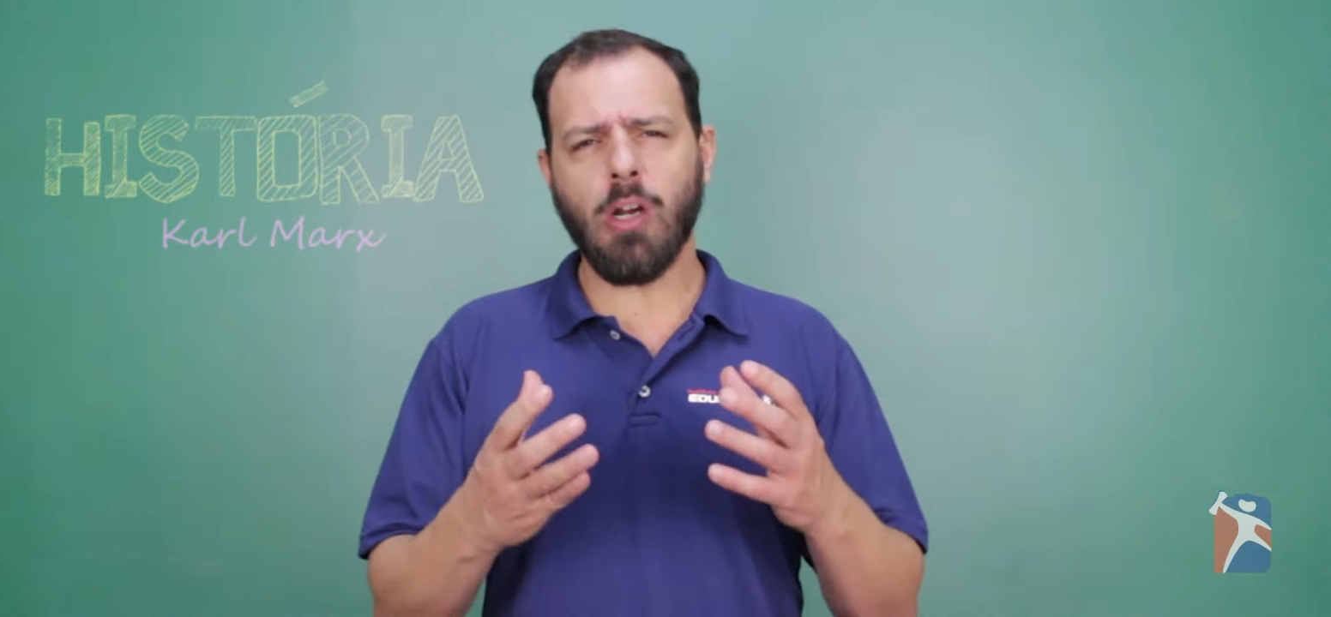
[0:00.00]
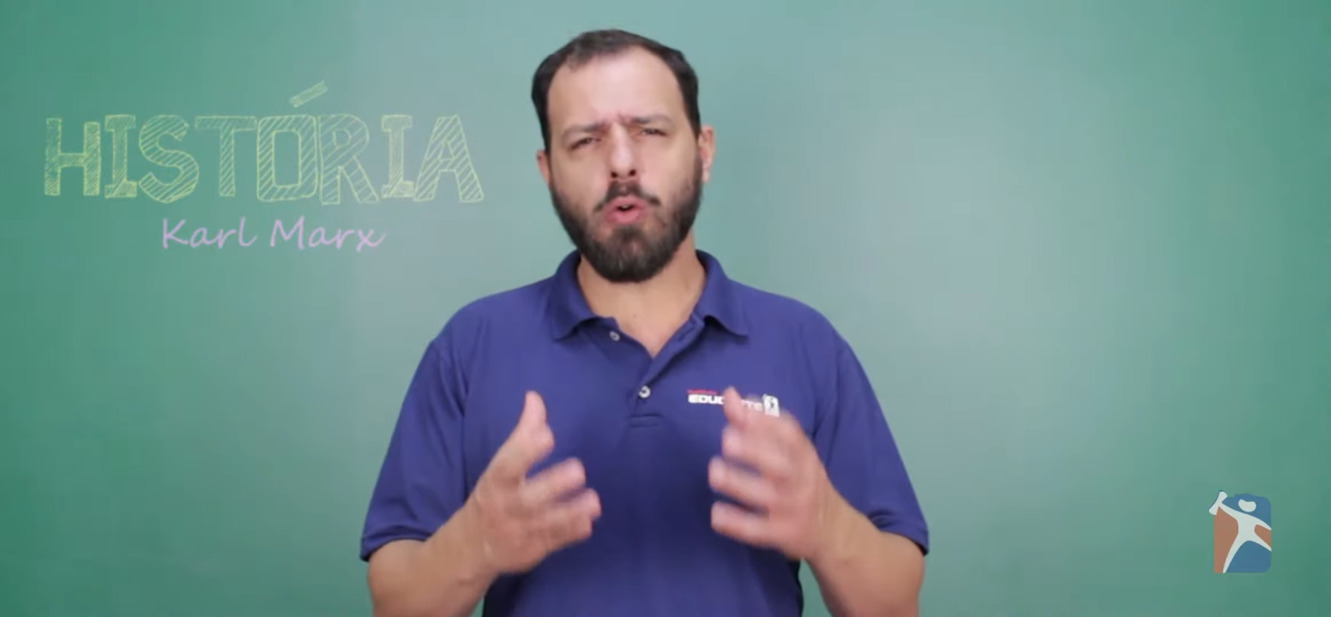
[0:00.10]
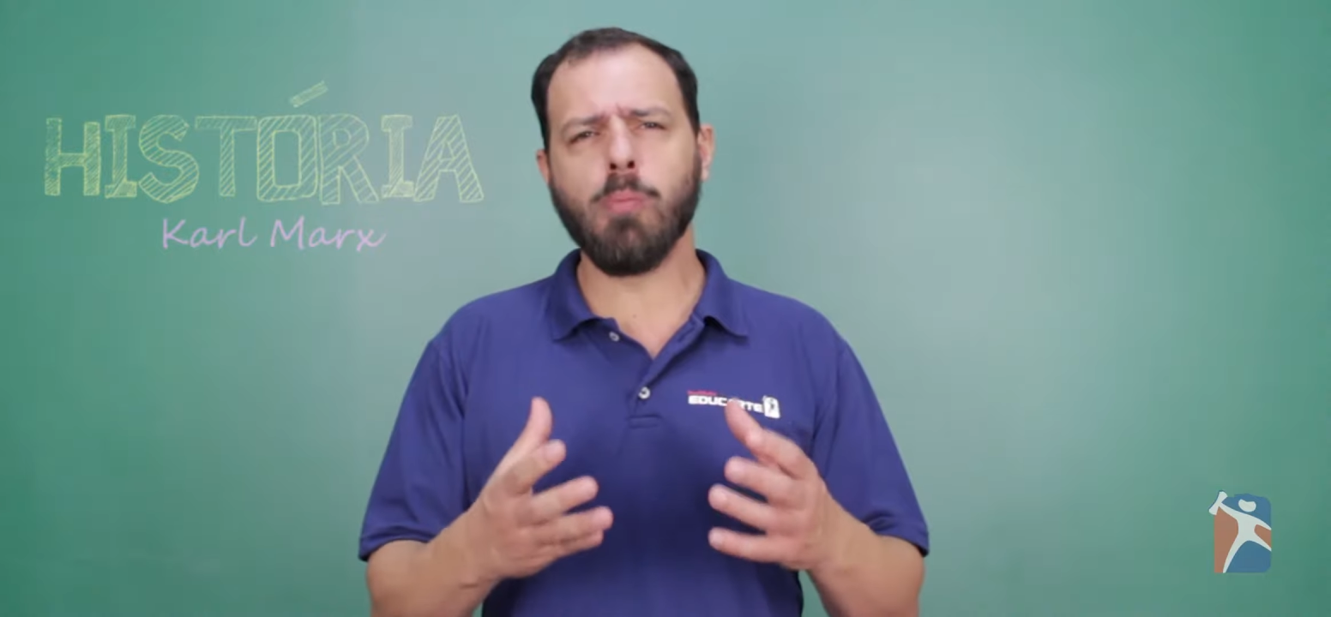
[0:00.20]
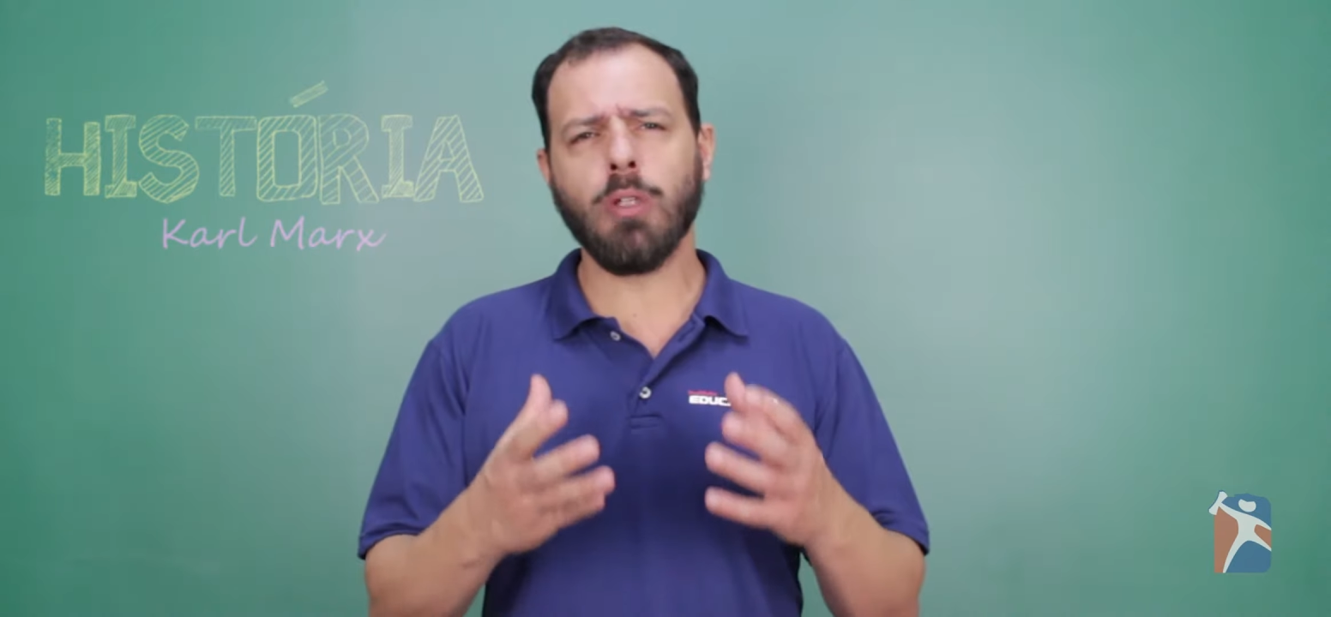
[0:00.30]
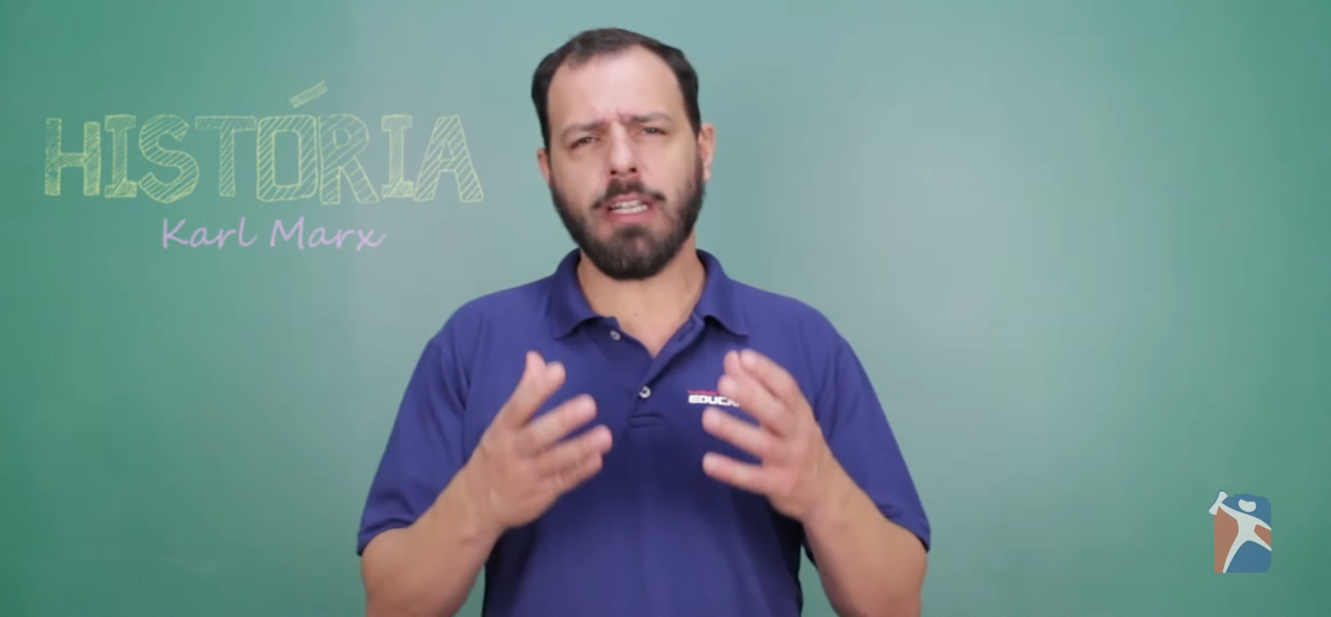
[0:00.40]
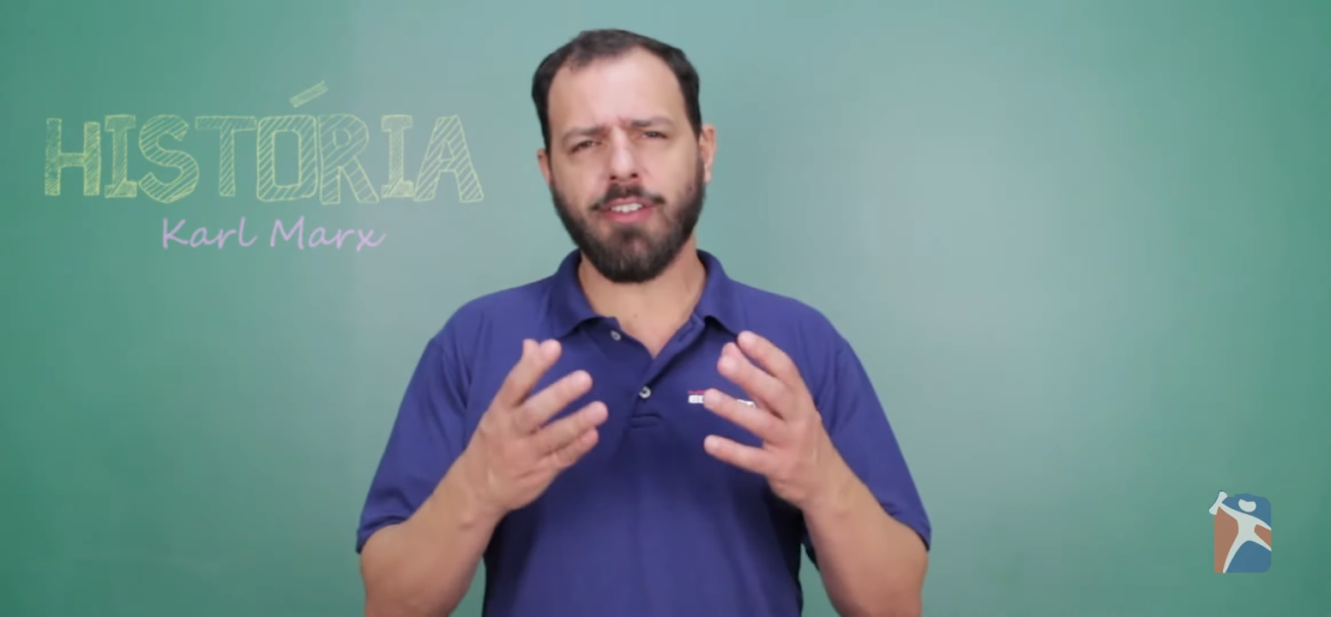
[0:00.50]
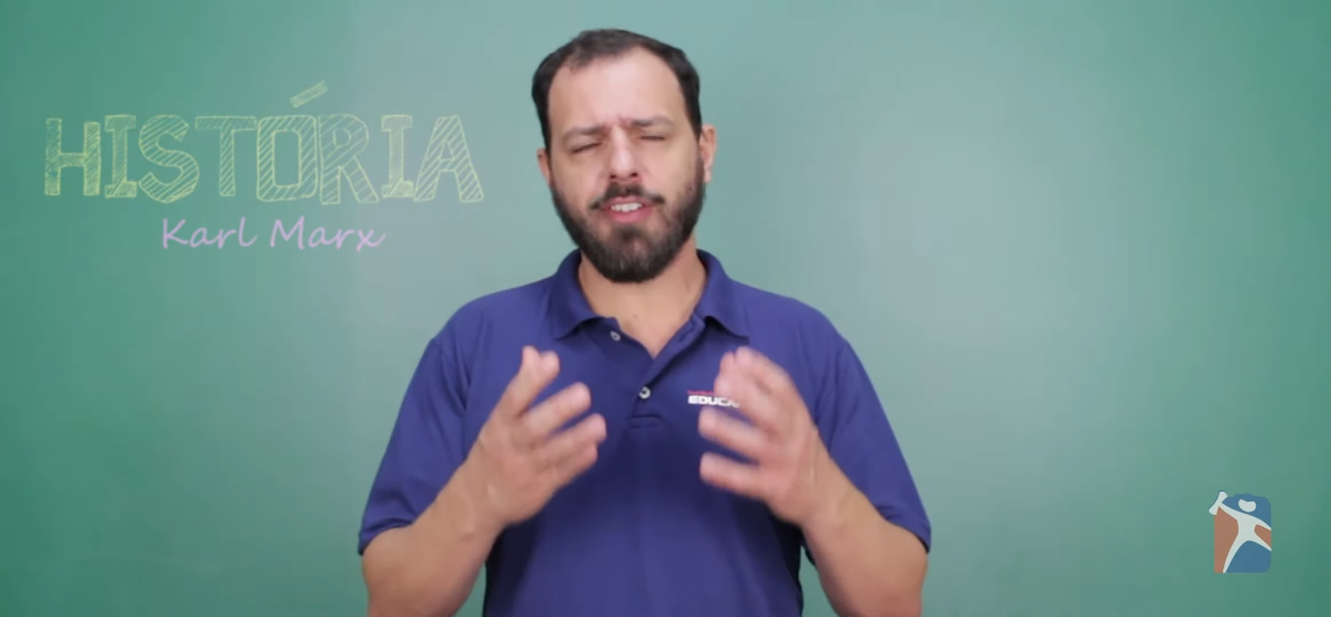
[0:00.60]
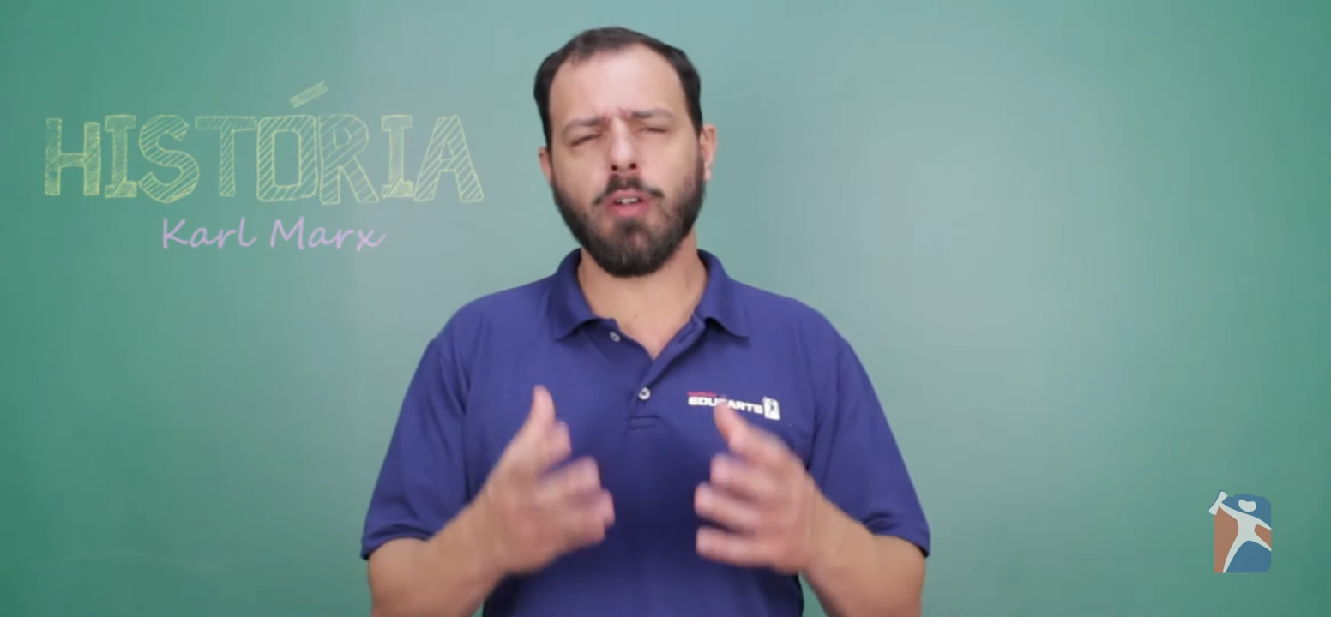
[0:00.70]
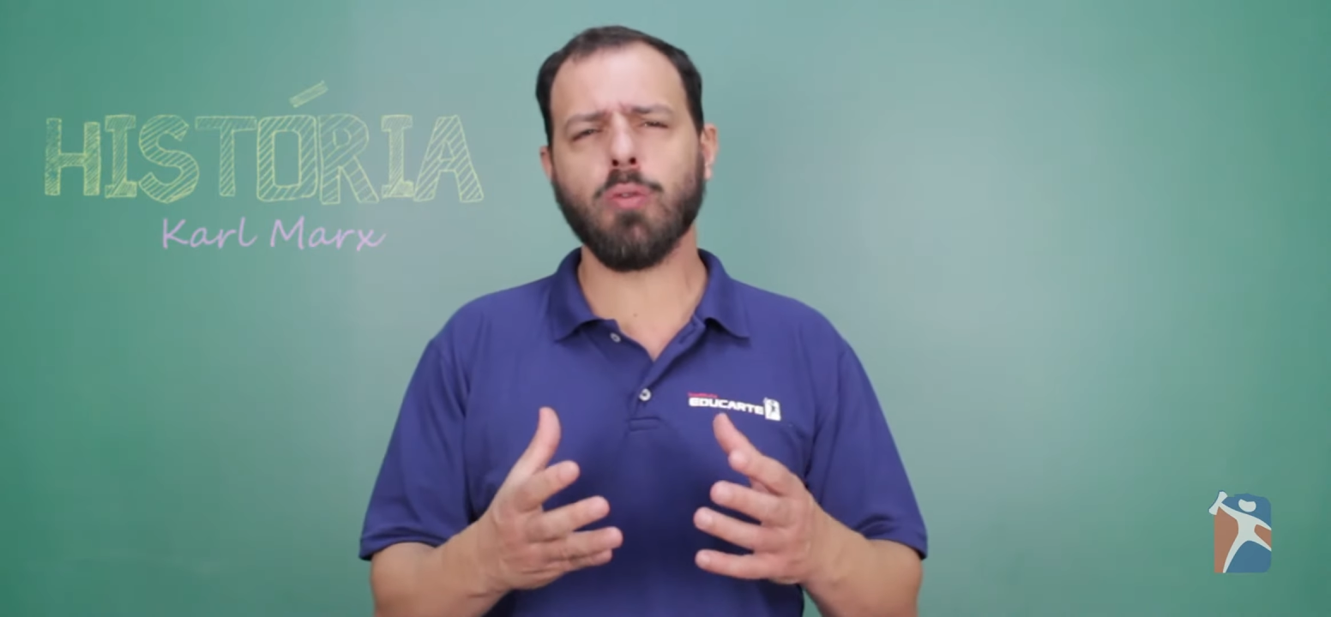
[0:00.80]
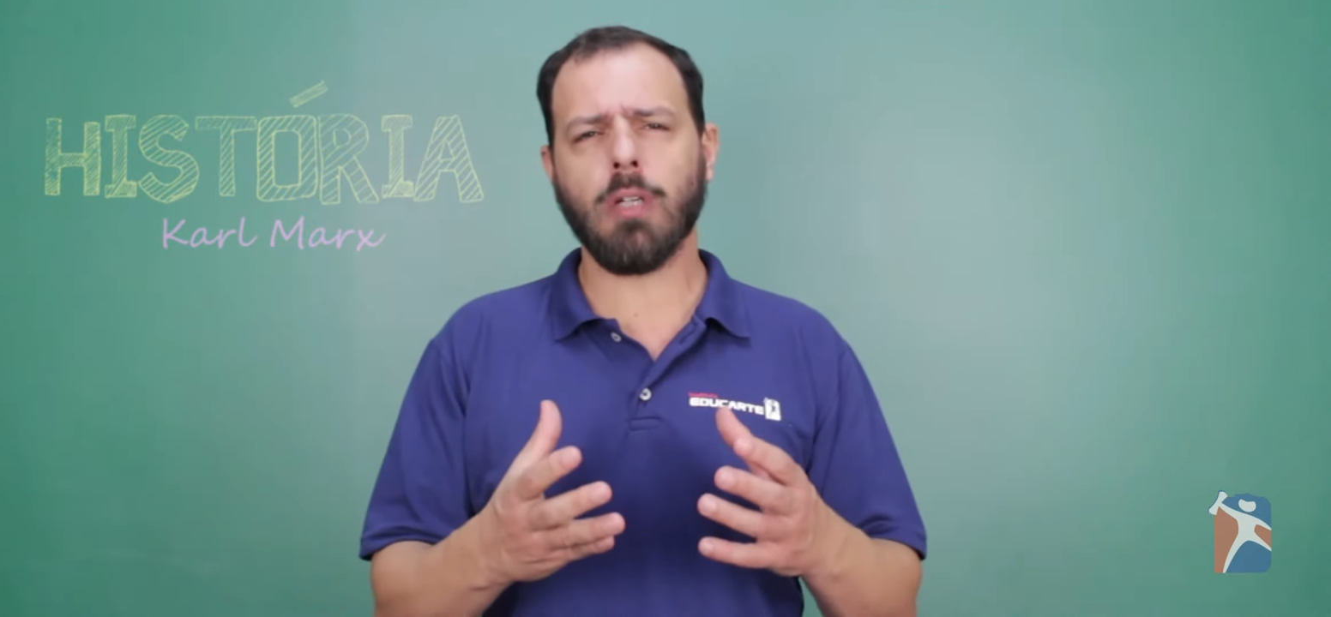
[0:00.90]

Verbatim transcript: acumulação